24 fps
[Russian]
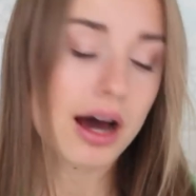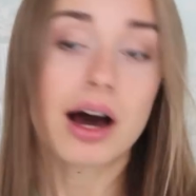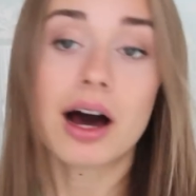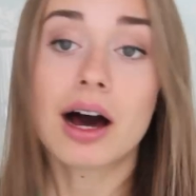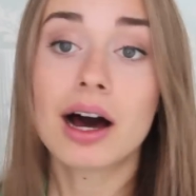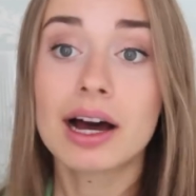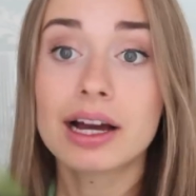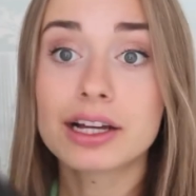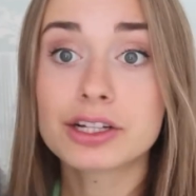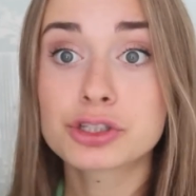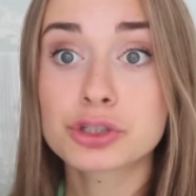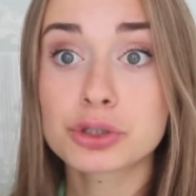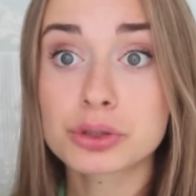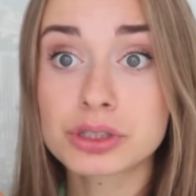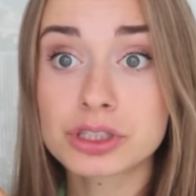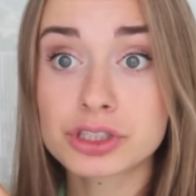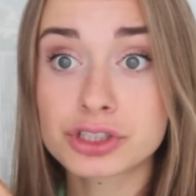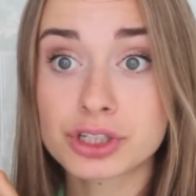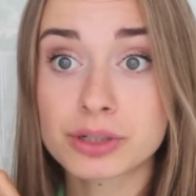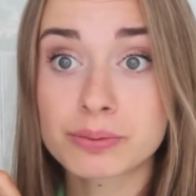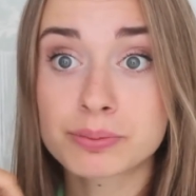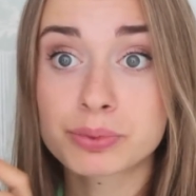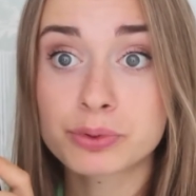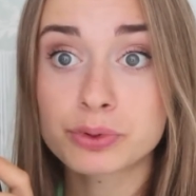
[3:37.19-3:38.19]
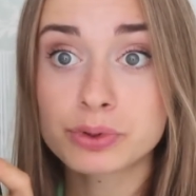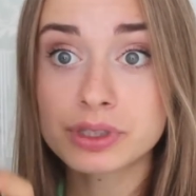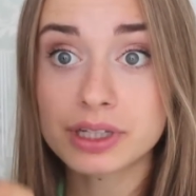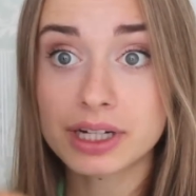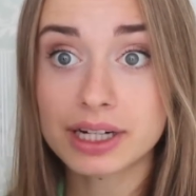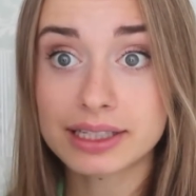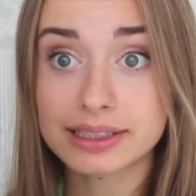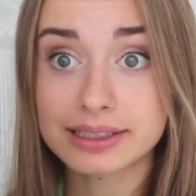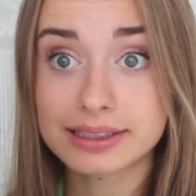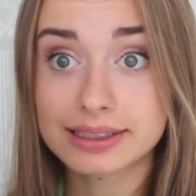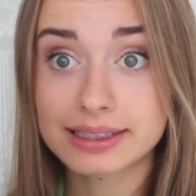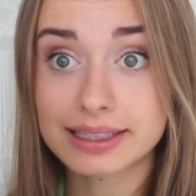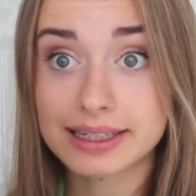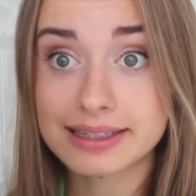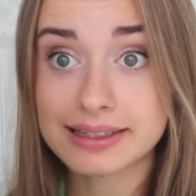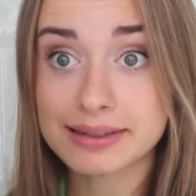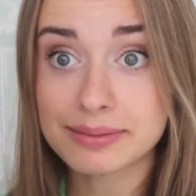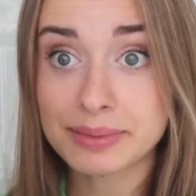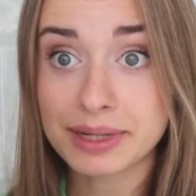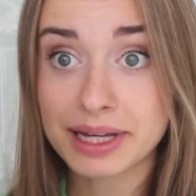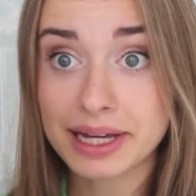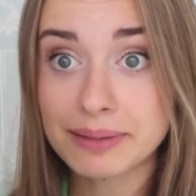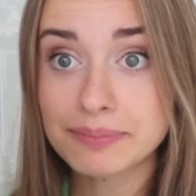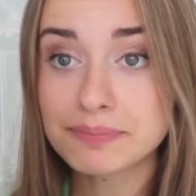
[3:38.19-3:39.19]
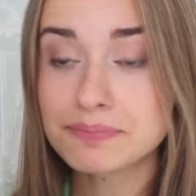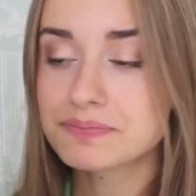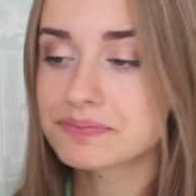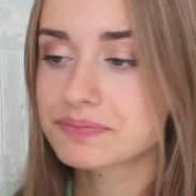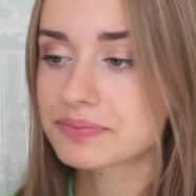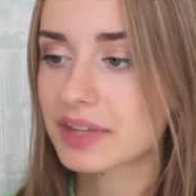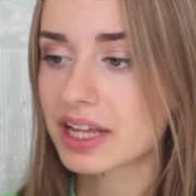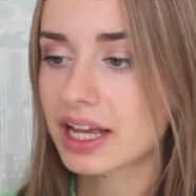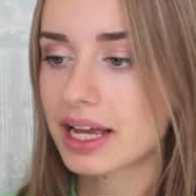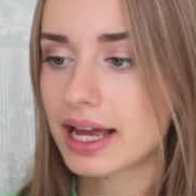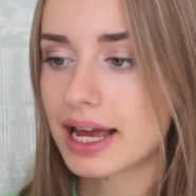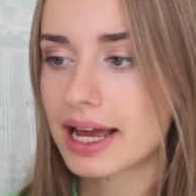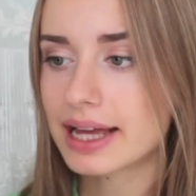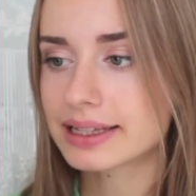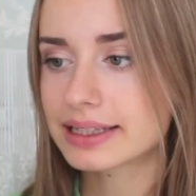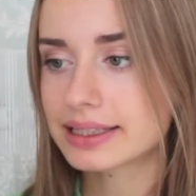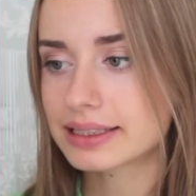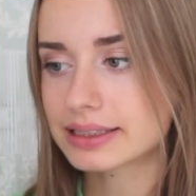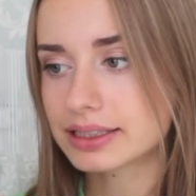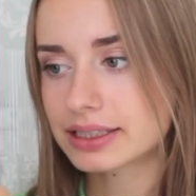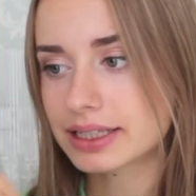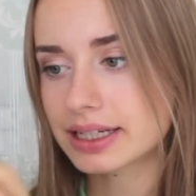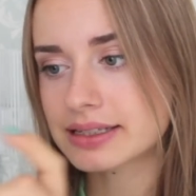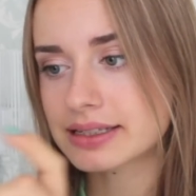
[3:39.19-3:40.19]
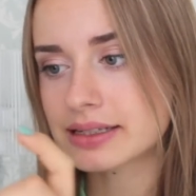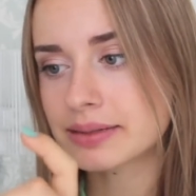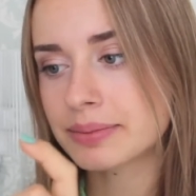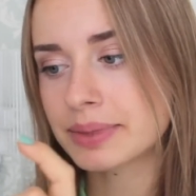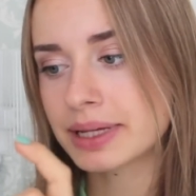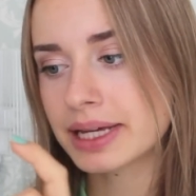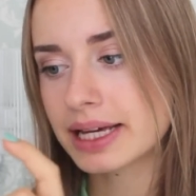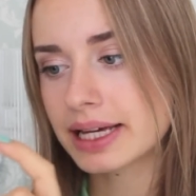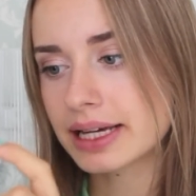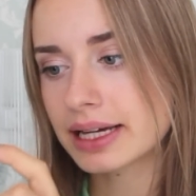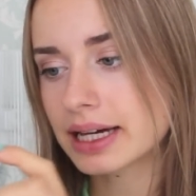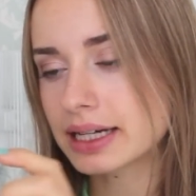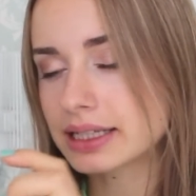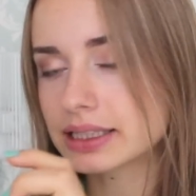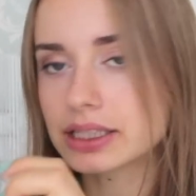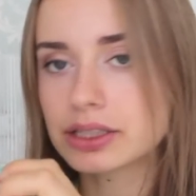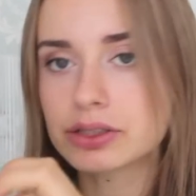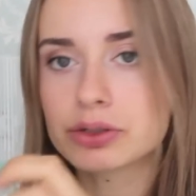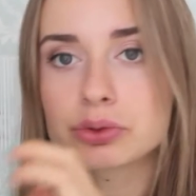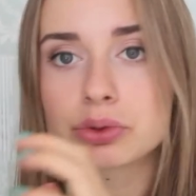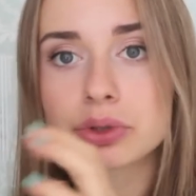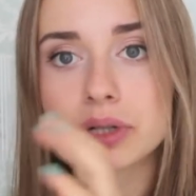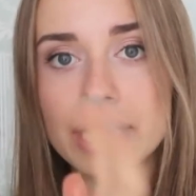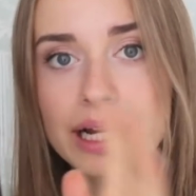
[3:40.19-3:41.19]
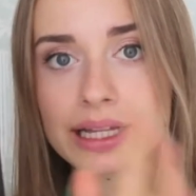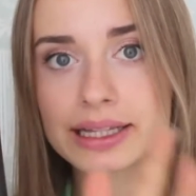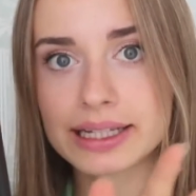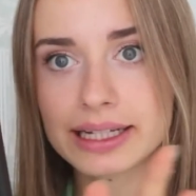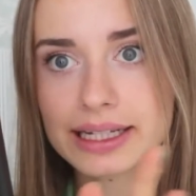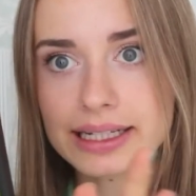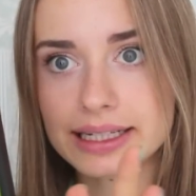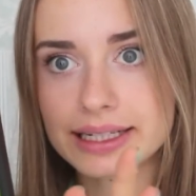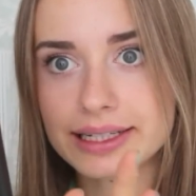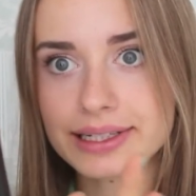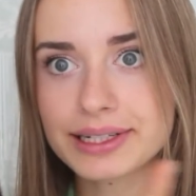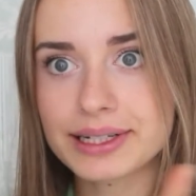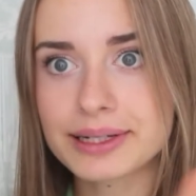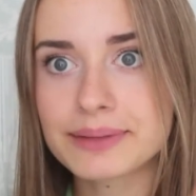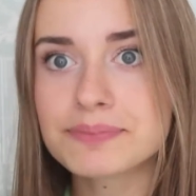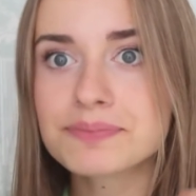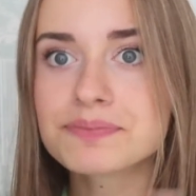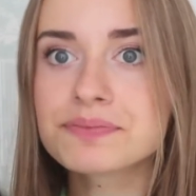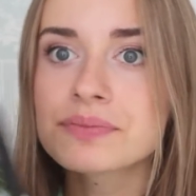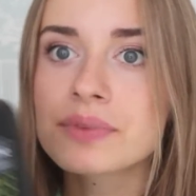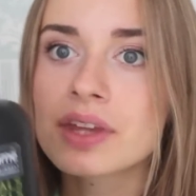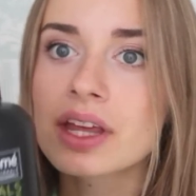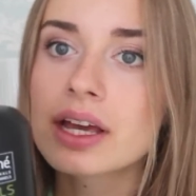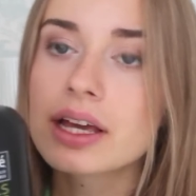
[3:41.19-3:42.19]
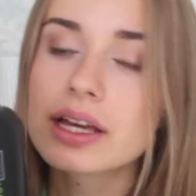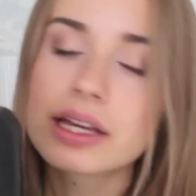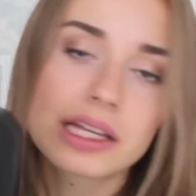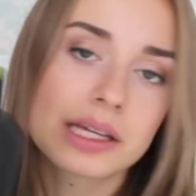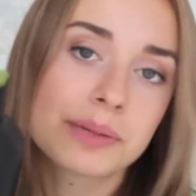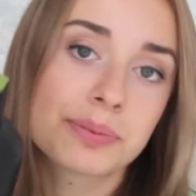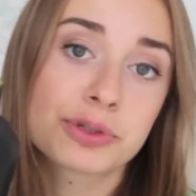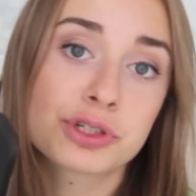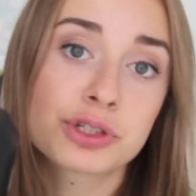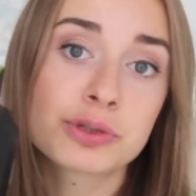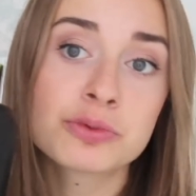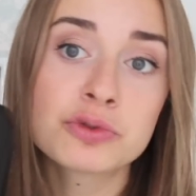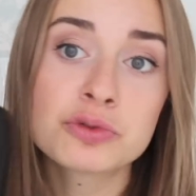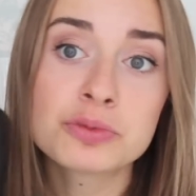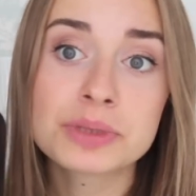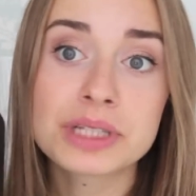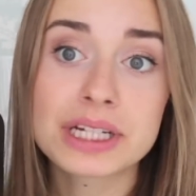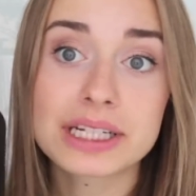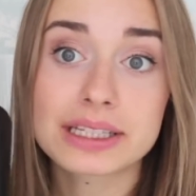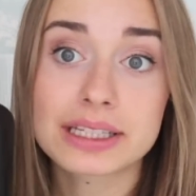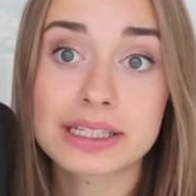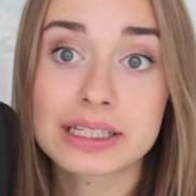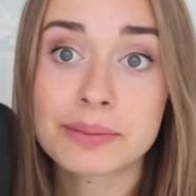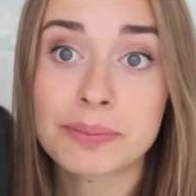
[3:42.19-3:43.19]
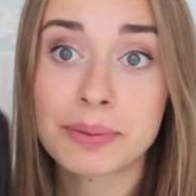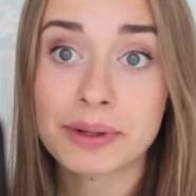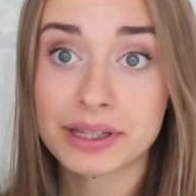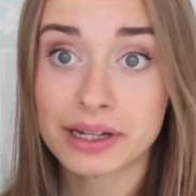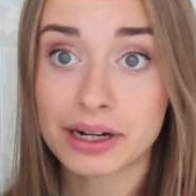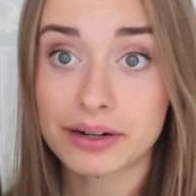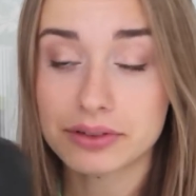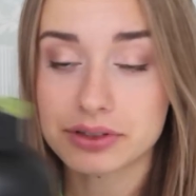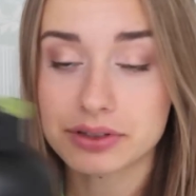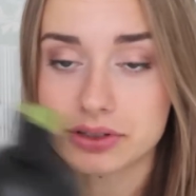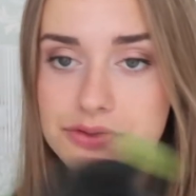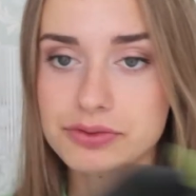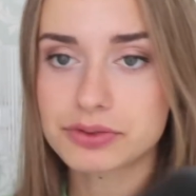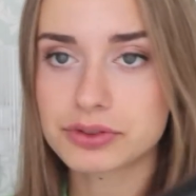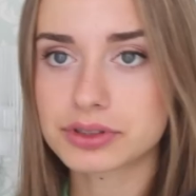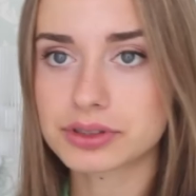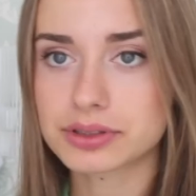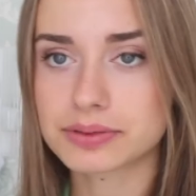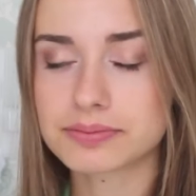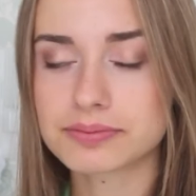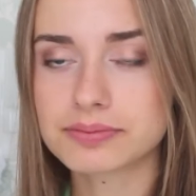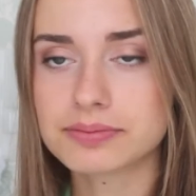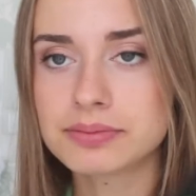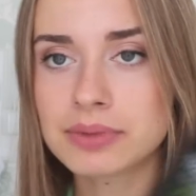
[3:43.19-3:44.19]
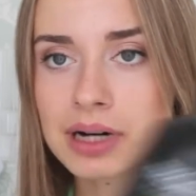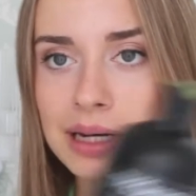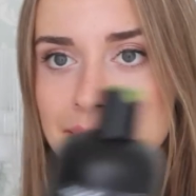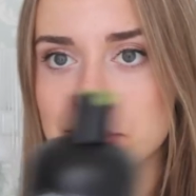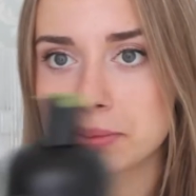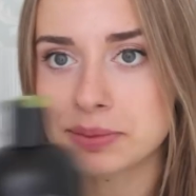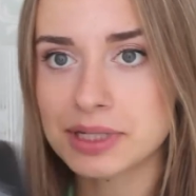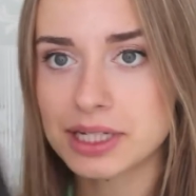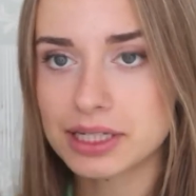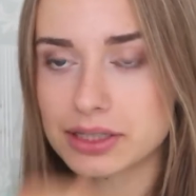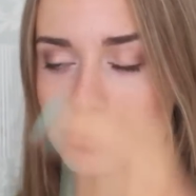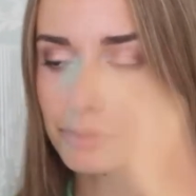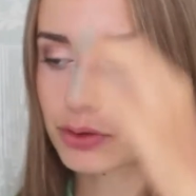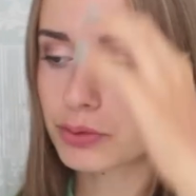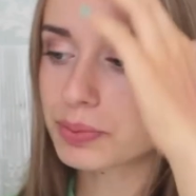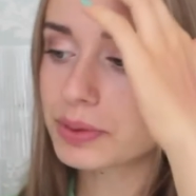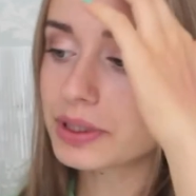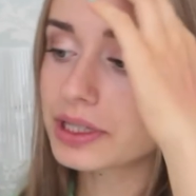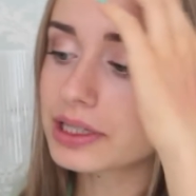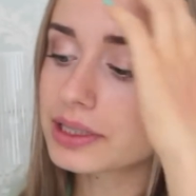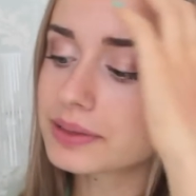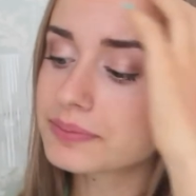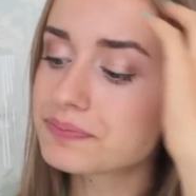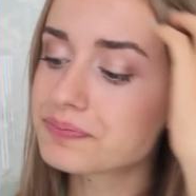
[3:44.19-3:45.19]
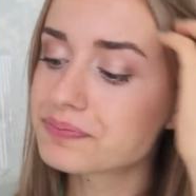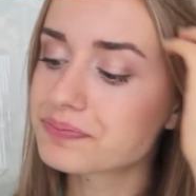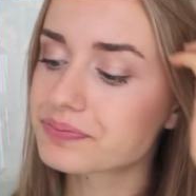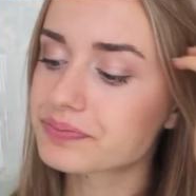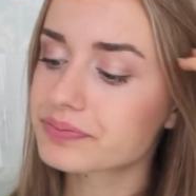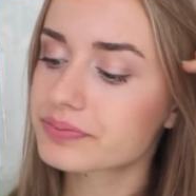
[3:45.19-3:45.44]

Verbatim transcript: А еще одна шампунь от Tresemme. Это Tresemme какая-то натуральная линия. И почему мне это не понравилось? Вот мама мне это купила.